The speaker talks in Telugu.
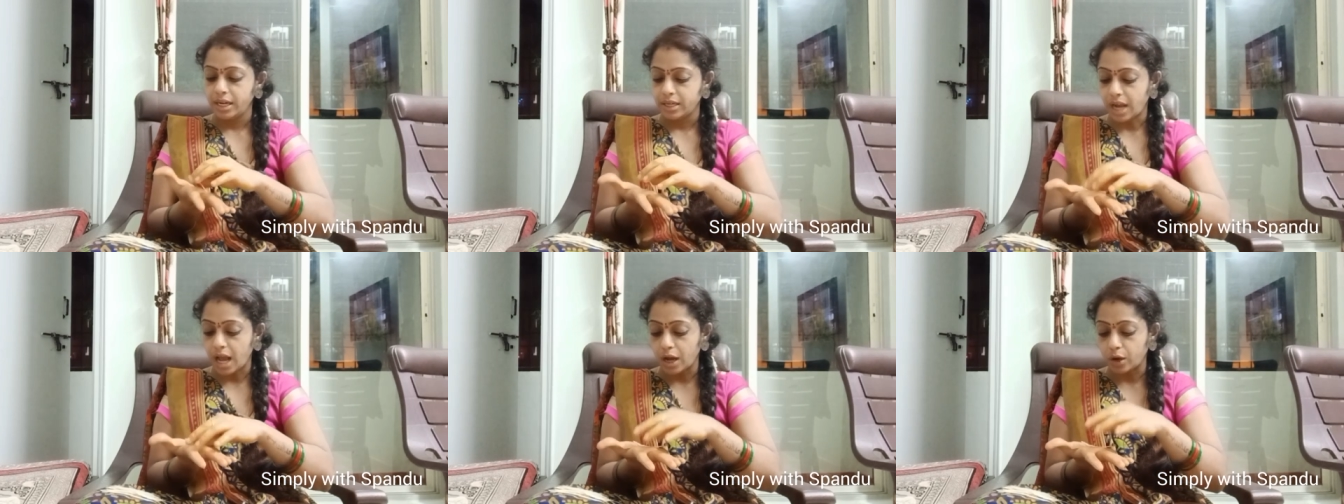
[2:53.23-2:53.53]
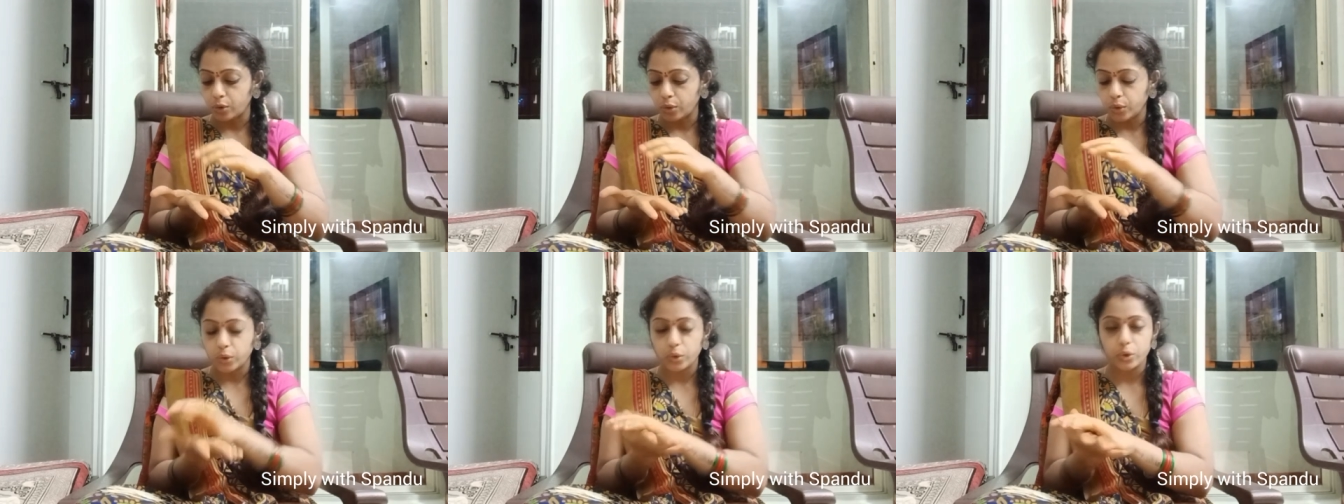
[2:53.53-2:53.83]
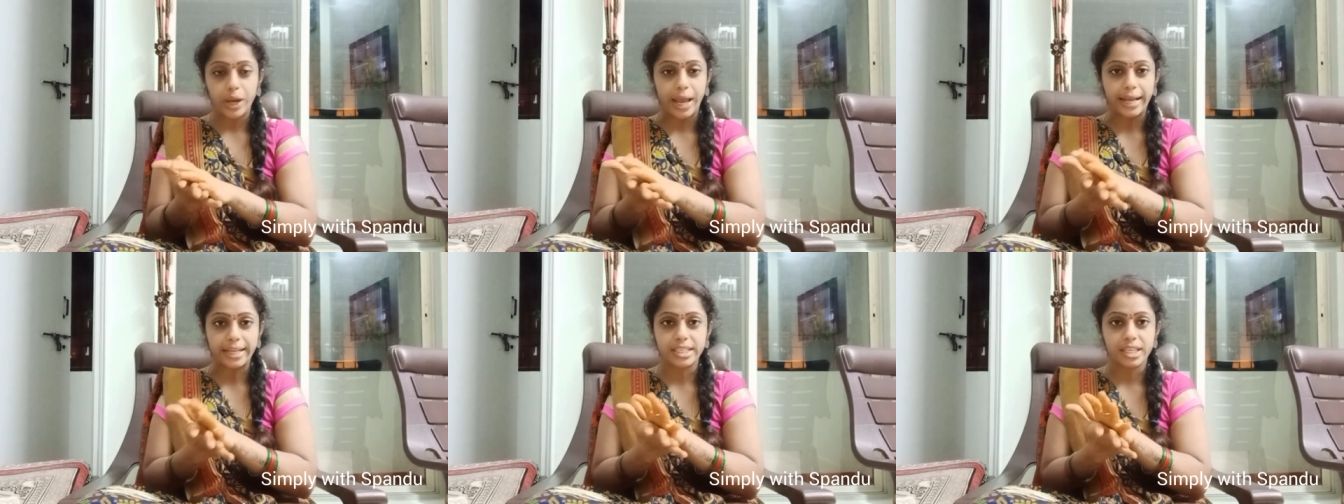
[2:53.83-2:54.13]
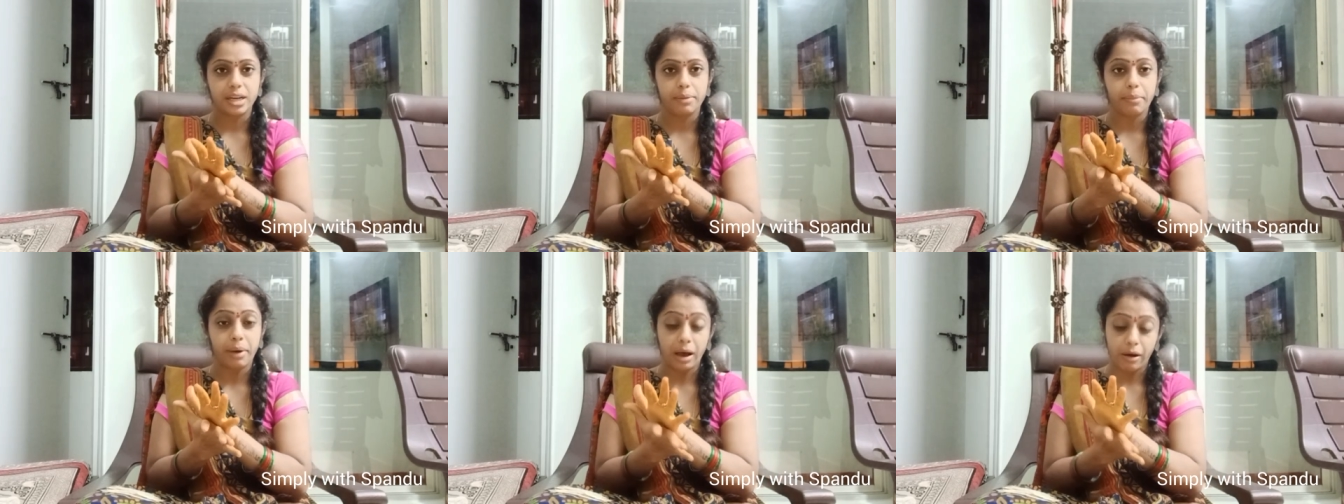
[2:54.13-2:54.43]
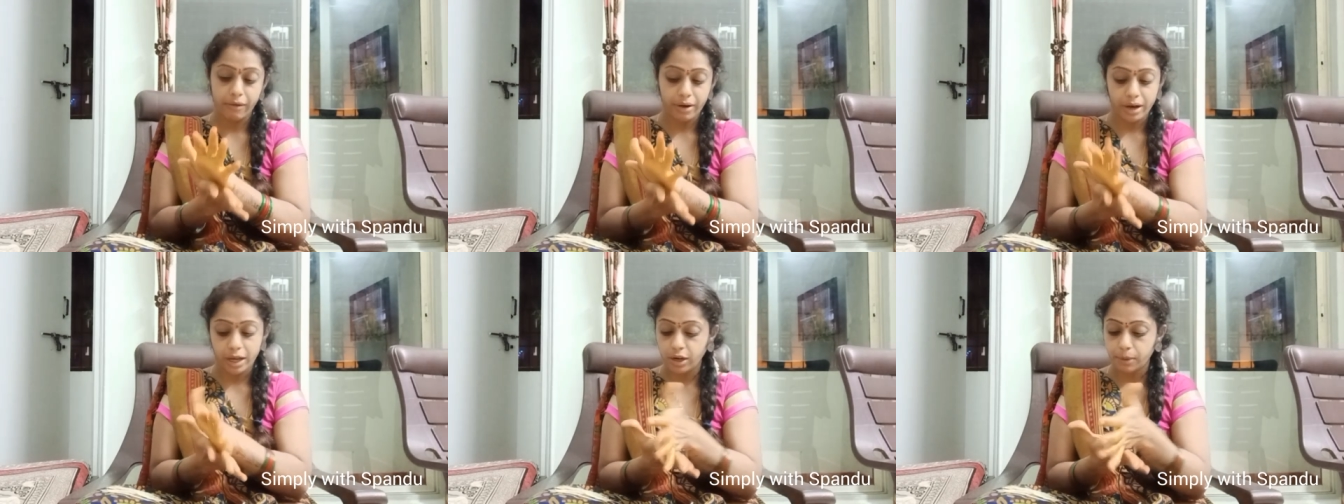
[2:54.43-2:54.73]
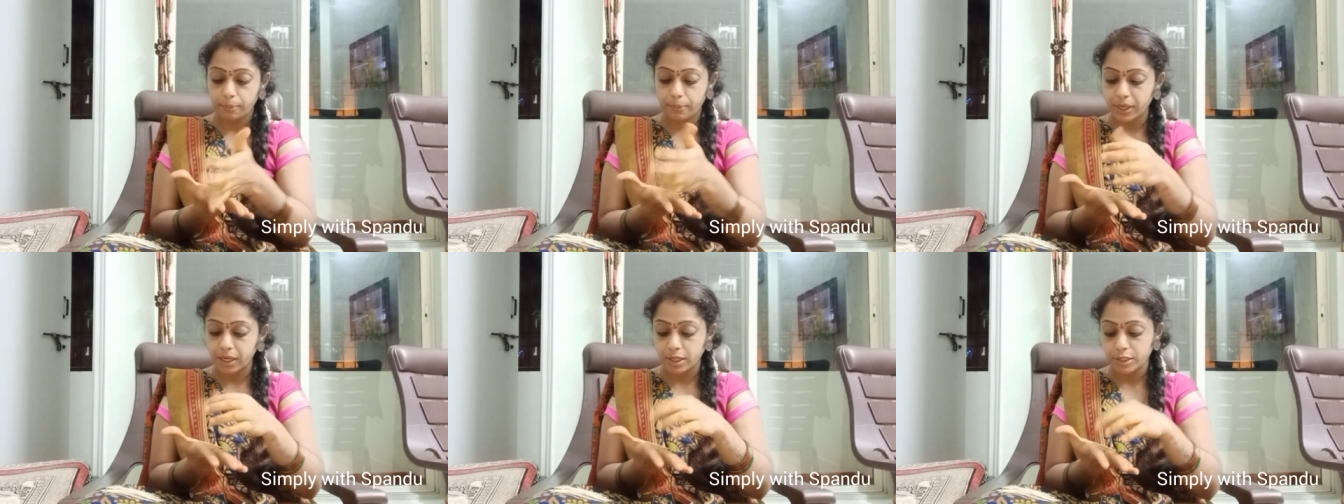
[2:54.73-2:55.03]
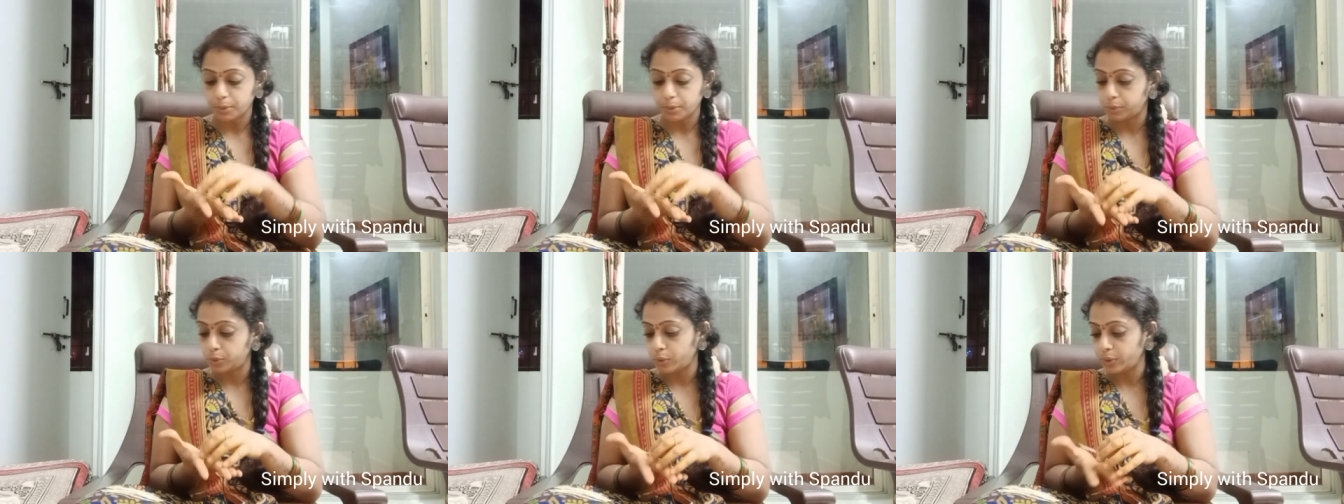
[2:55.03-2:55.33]
నాకు యాక్చువల్లీ మా వారు ఎప్పుడైనా
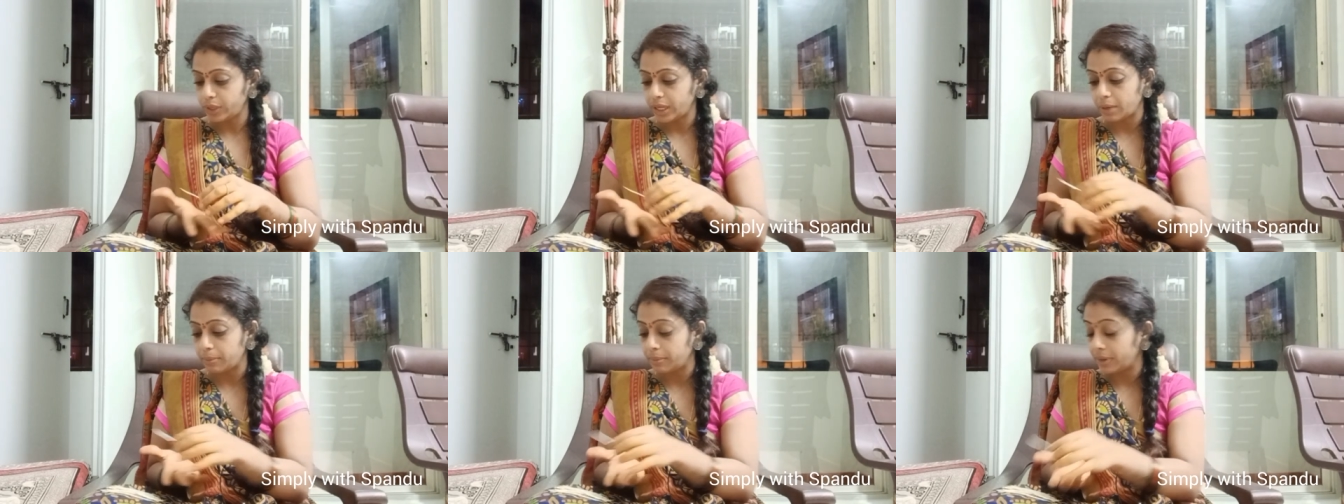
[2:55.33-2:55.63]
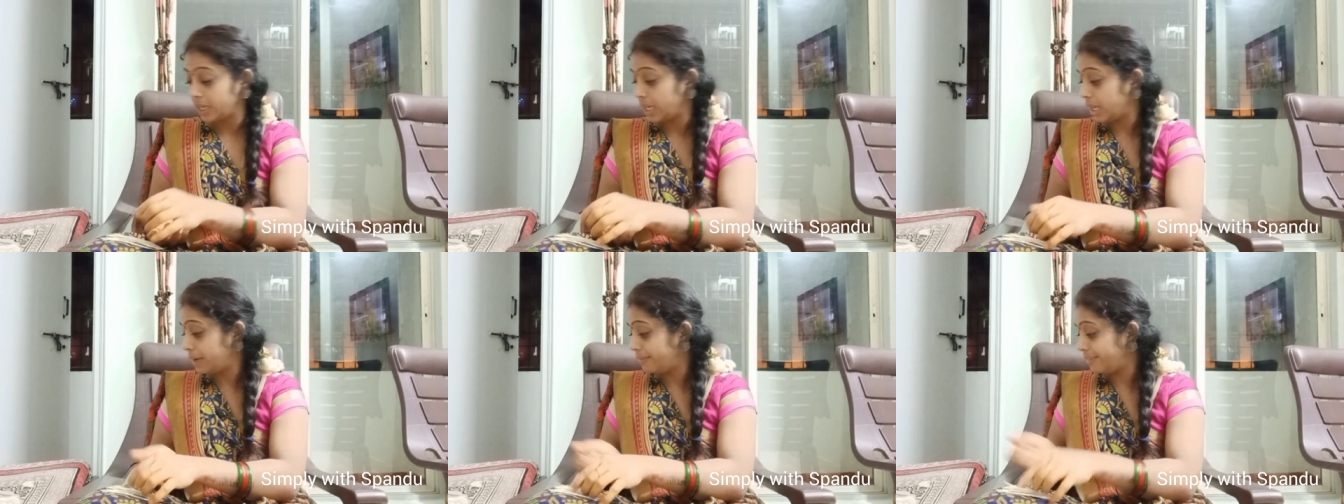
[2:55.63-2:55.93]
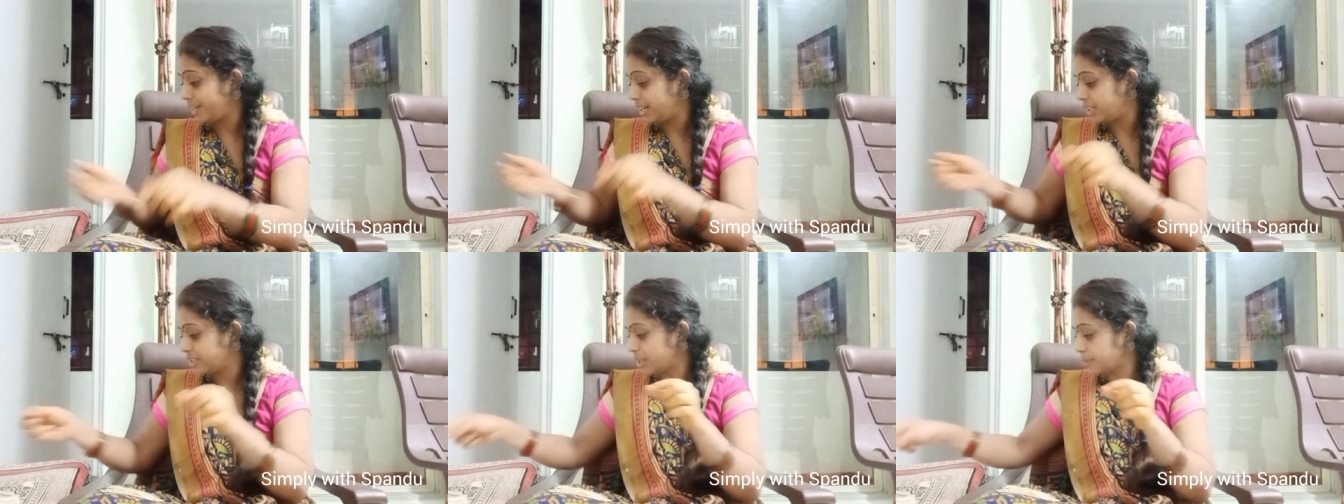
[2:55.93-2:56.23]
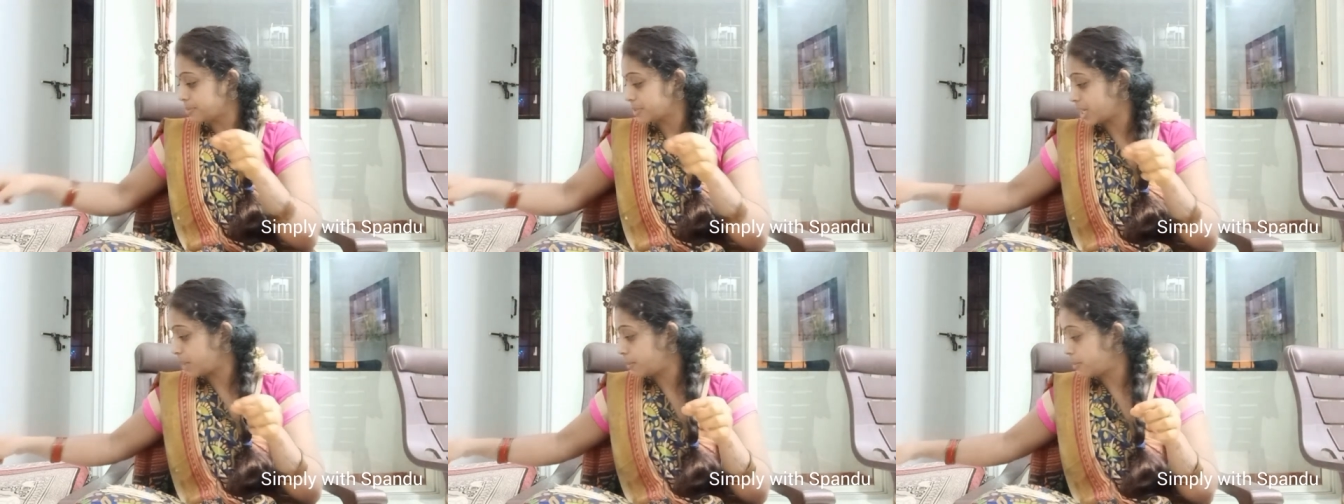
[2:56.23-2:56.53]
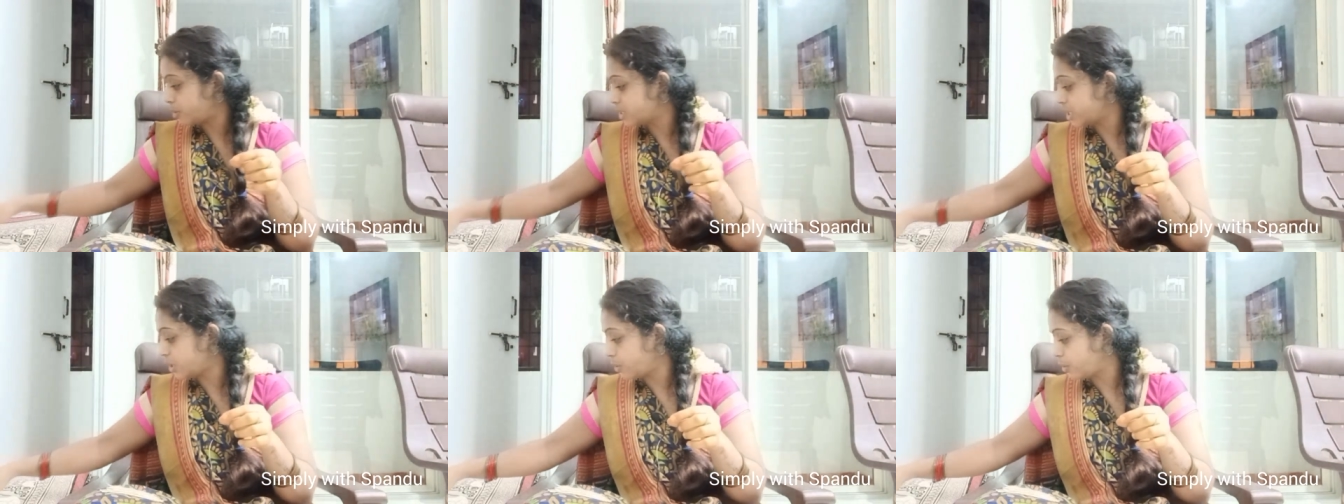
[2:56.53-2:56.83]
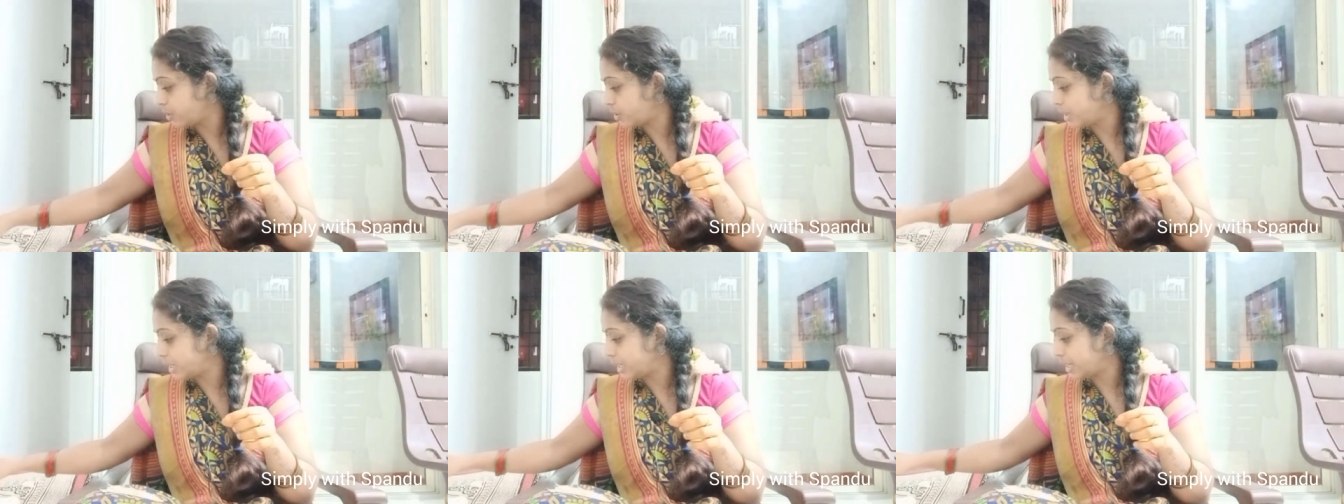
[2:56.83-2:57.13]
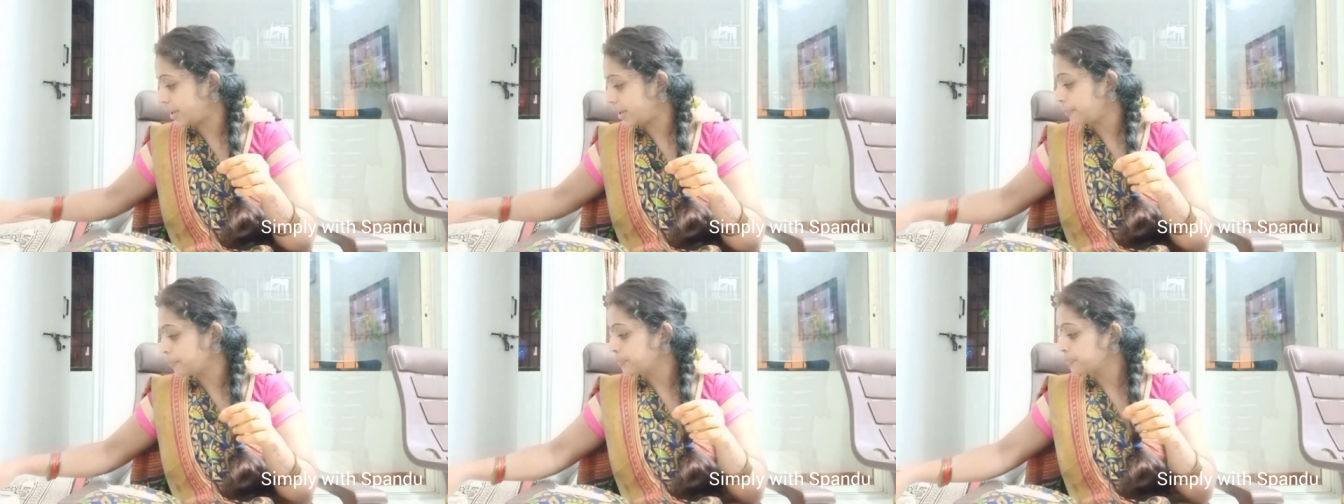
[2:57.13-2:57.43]
చెప్తూ ఉంటారనమాట ఏమే నీకు సబ్స్క్రైబర్ వచ్చారు ఒకరు అంటే